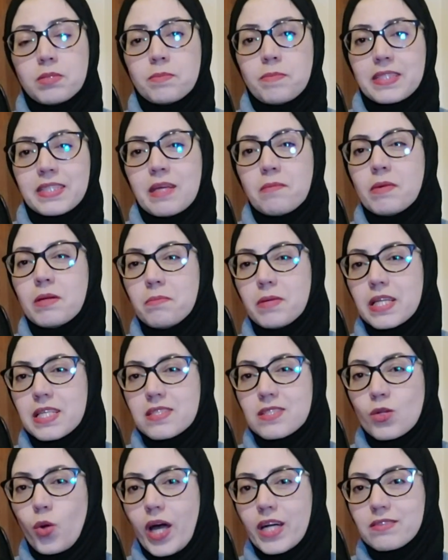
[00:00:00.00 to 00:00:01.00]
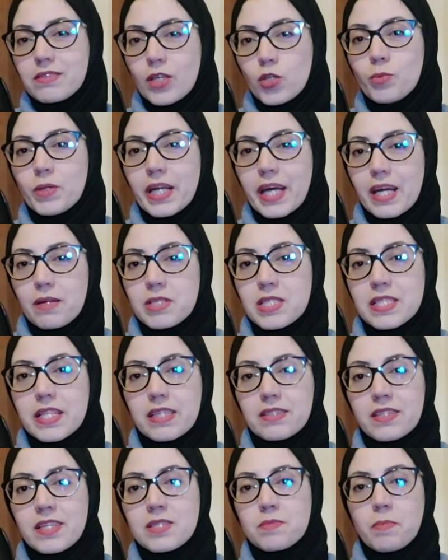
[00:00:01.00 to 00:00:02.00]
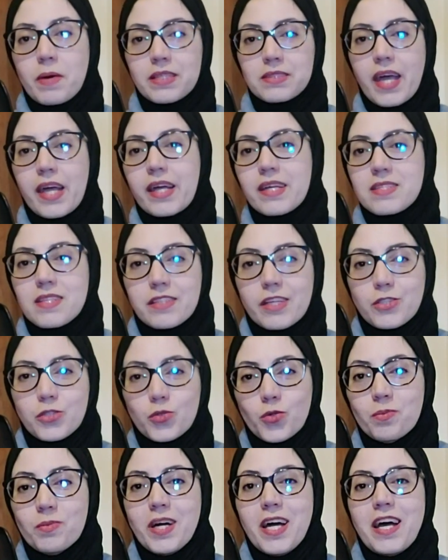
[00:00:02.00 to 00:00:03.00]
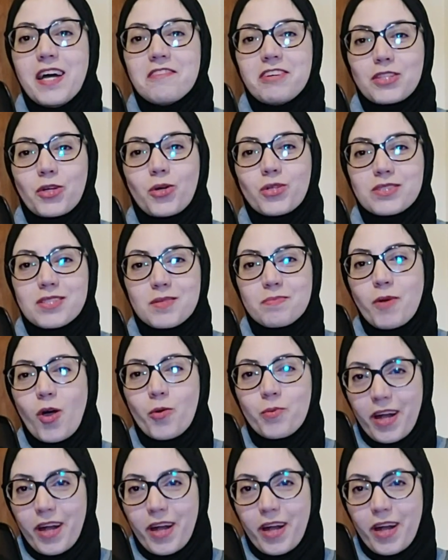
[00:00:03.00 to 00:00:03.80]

بيبقى دايما بنزله حتى يوم الخميس الخميس لان الناس بقى عندها اجازه تاني يوم فتقعد تسمعه